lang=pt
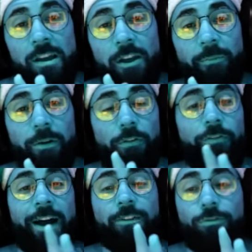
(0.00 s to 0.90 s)
pelo
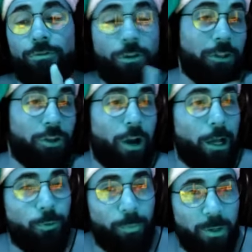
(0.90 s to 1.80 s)
fato de eu ter
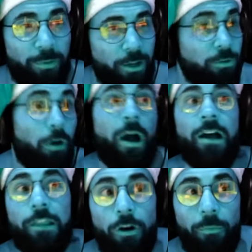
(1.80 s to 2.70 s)
jogado o primeiro não há,
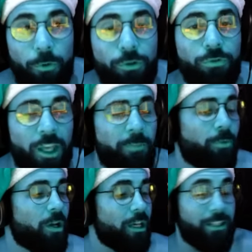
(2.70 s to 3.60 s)
não há muito tempo
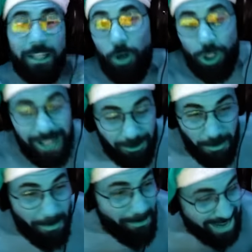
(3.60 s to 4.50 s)
e ter gostado
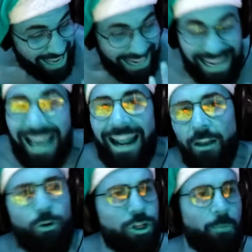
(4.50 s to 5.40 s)
pra caralho.
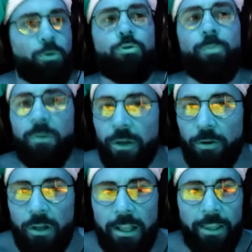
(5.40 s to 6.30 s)
Eu gostei muito do primeiro.
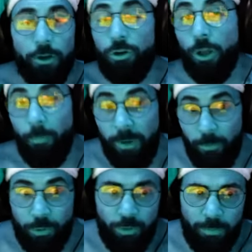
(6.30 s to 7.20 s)
Eu joguei o,
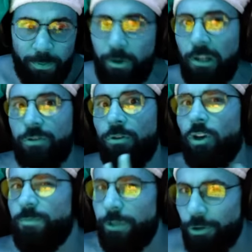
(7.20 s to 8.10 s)
o, o primeiro lançou em
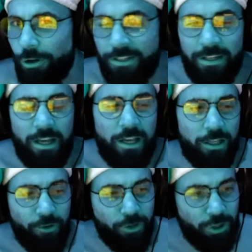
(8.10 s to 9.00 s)
2012 e
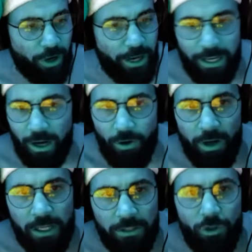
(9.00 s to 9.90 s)
eu vim jogar ele
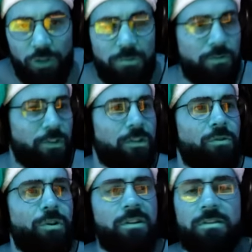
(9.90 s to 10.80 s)
agora em
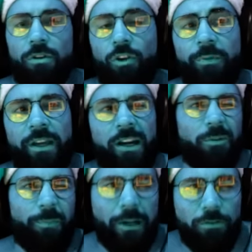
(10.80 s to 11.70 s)
2022, se eu não me engano,
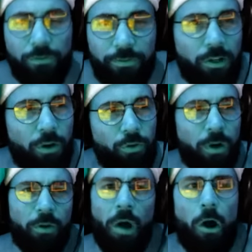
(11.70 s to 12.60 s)
perto do final do
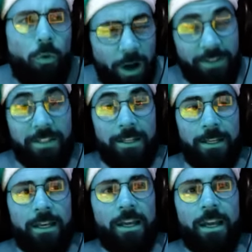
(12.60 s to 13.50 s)
ano, algo assim.
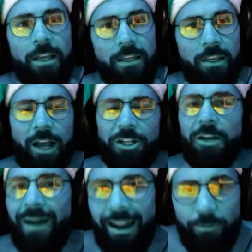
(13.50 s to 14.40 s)
E achei
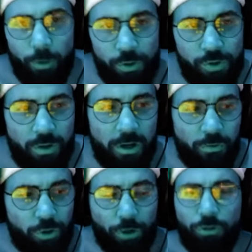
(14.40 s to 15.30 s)
maravilhoso. Um
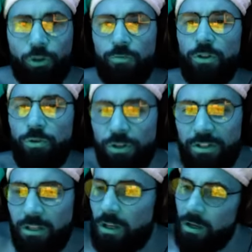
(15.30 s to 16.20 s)
jogo de
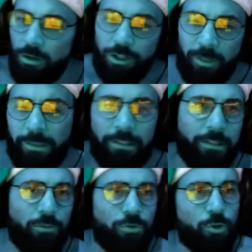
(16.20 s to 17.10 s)
2012, logicamente que
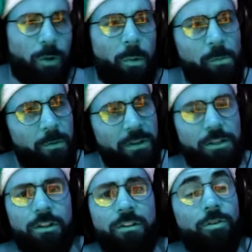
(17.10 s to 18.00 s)
tem os seus problemas, mas a
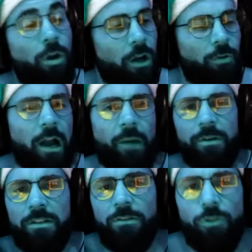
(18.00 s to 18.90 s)
gente joga com a
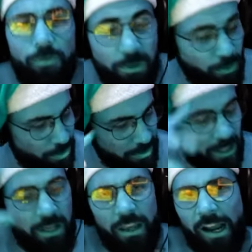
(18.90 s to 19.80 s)
cabeça de 2012
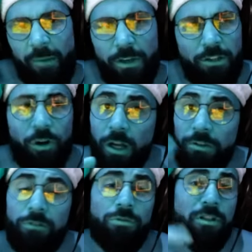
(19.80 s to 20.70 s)
e acaba ignorando.
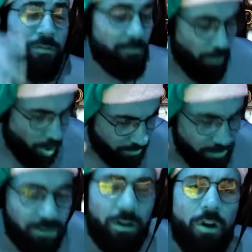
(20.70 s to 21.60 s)
Inclusive,
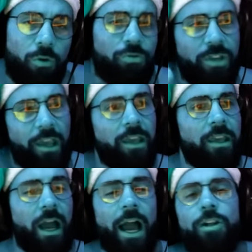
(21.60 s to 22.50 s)
mods conseguem
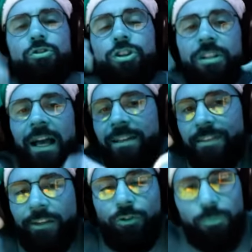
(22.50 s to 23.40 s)
ajustar
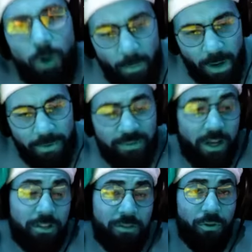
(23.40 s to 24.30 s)
certos problemas que a
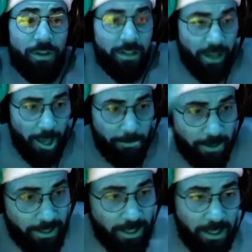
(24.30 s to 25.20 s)
gente corria na época,
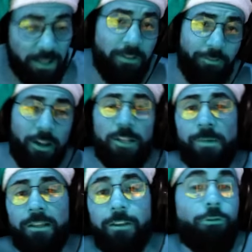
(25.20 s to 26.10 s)
que
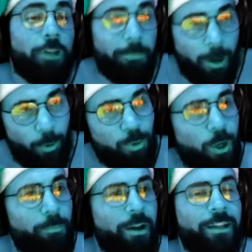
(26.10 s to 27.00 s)
infelizmente não tem para console.
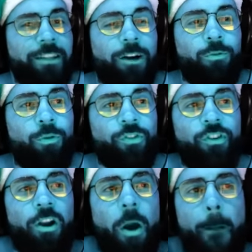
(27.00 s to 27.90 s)
Para quem tá com console, ó,